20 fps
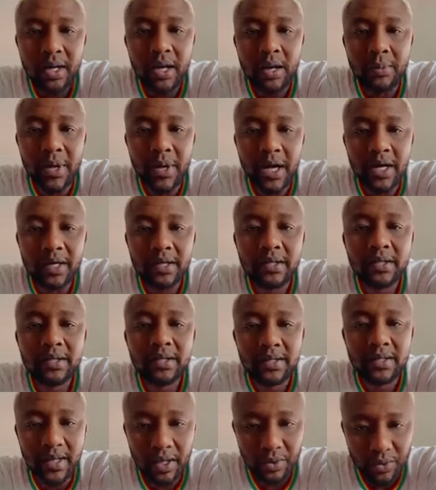Camarades,
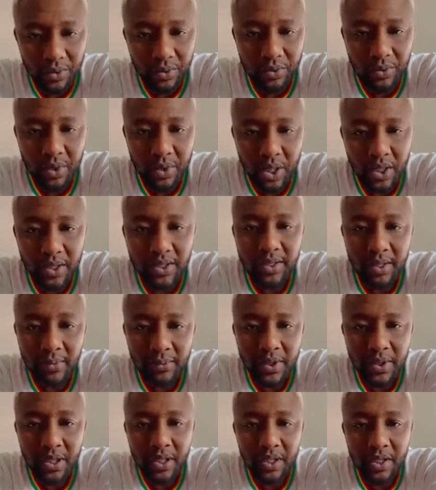salut,
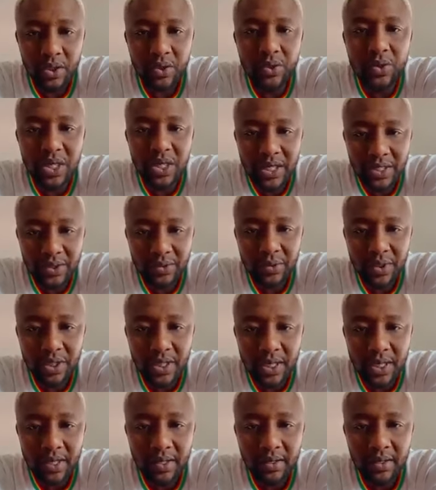ensemble, unis et
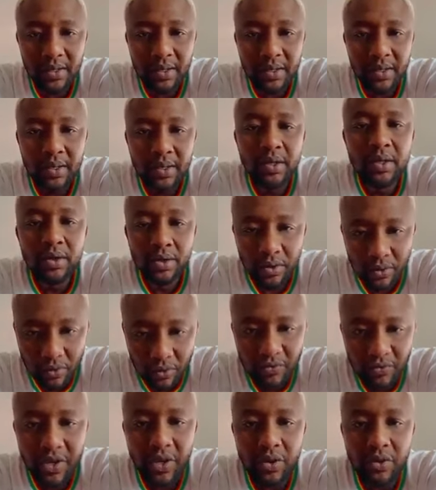solidaires
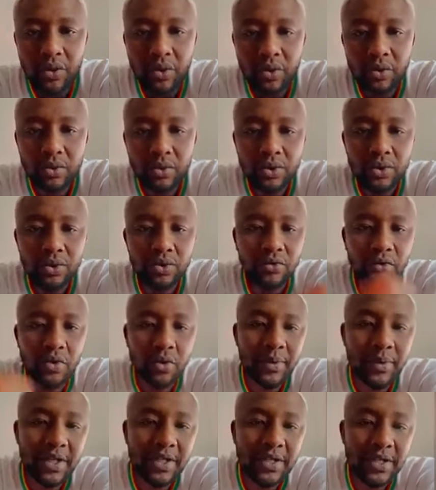nous vaincrons. Je vous
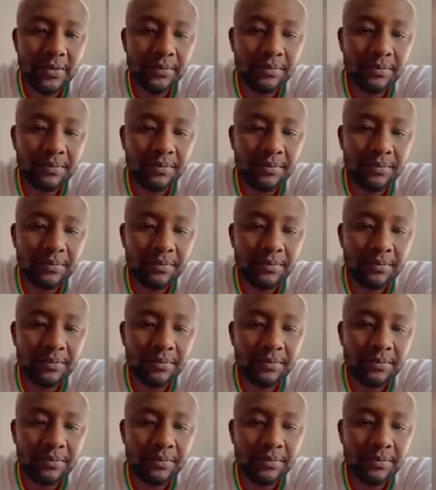remercie.